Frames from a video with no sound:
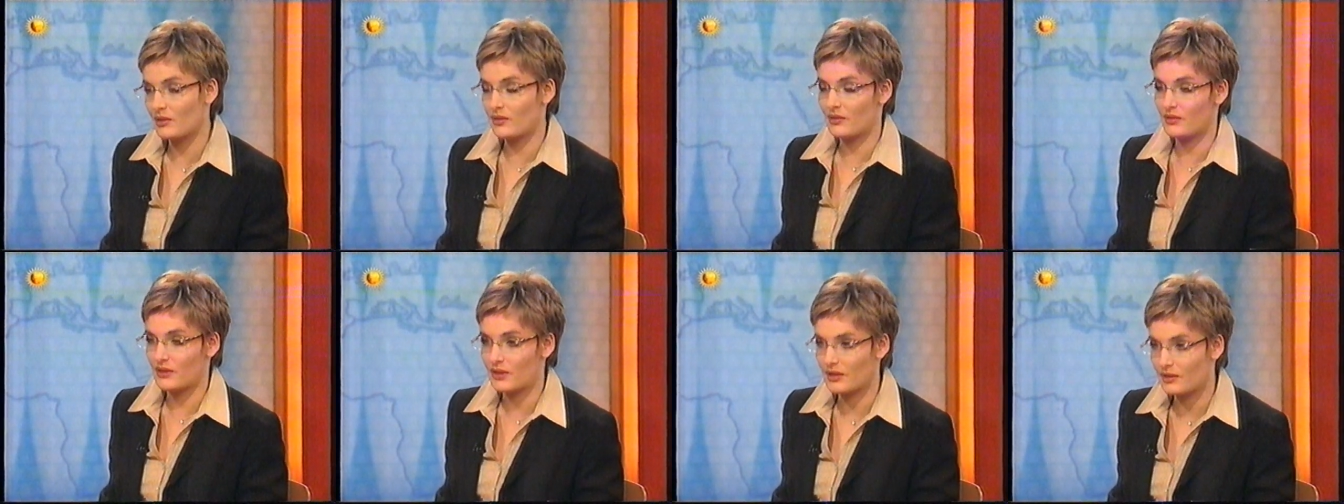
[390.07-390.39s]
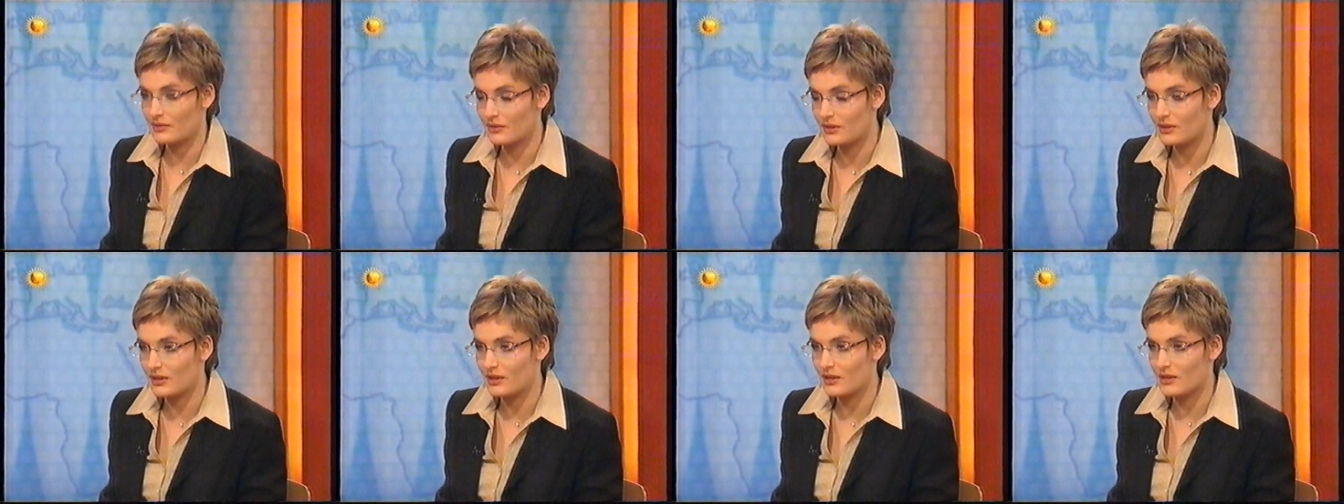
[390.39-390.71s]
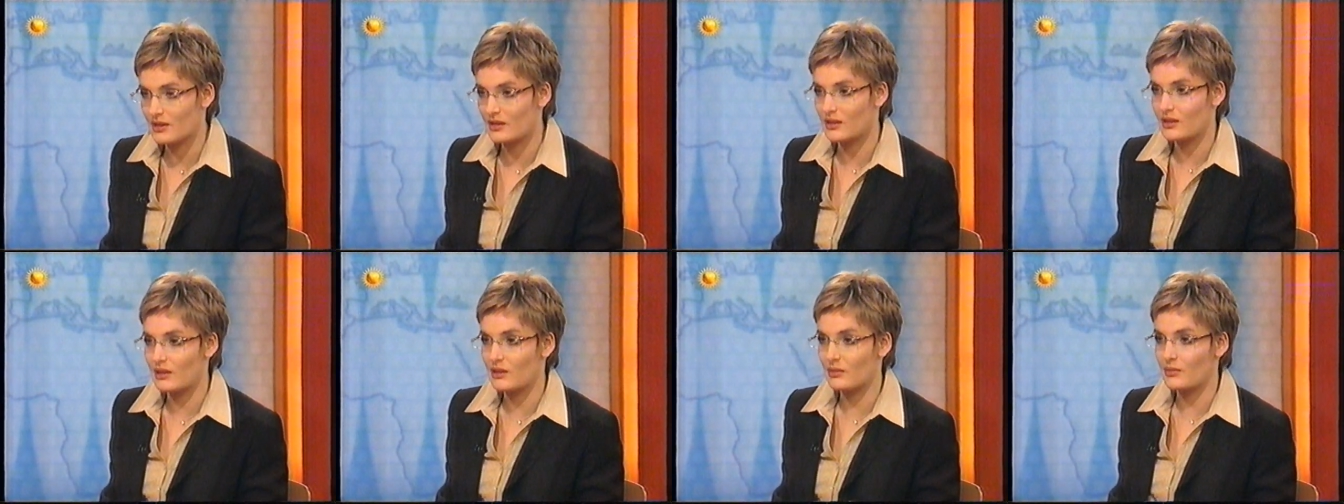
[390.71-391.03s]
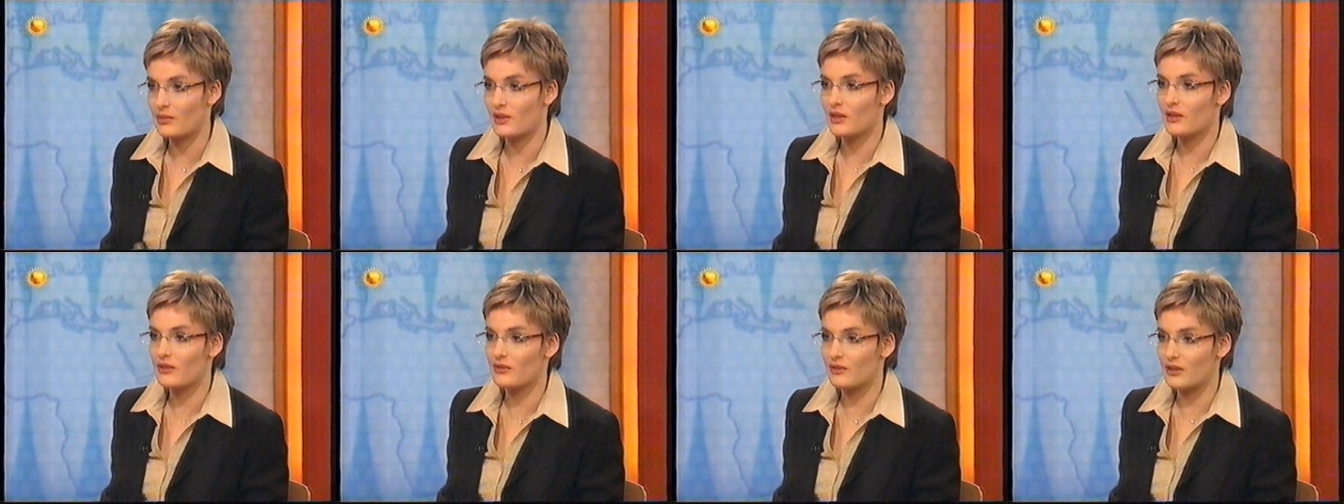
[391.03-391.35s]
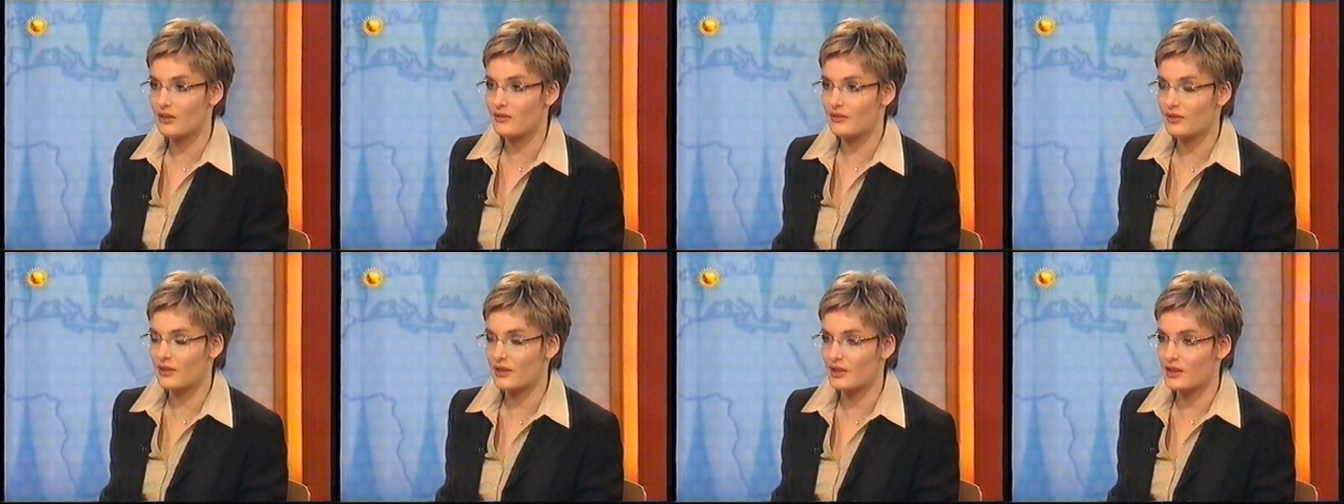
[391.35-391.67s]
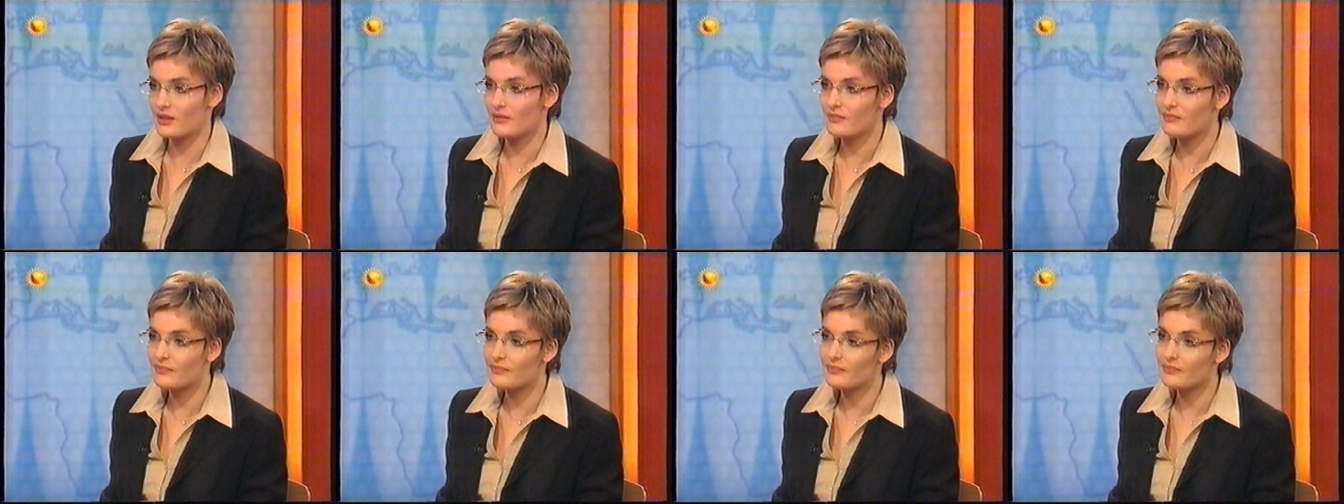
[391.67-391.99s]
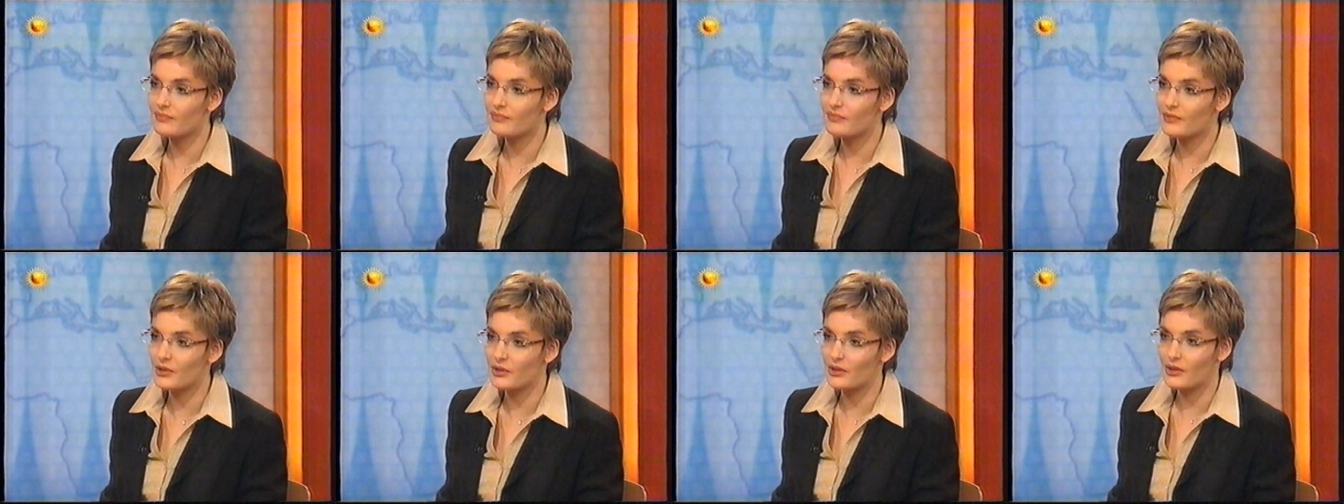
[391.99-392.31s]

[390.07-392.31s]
Lwa Rywina zdaniem, w aferę? To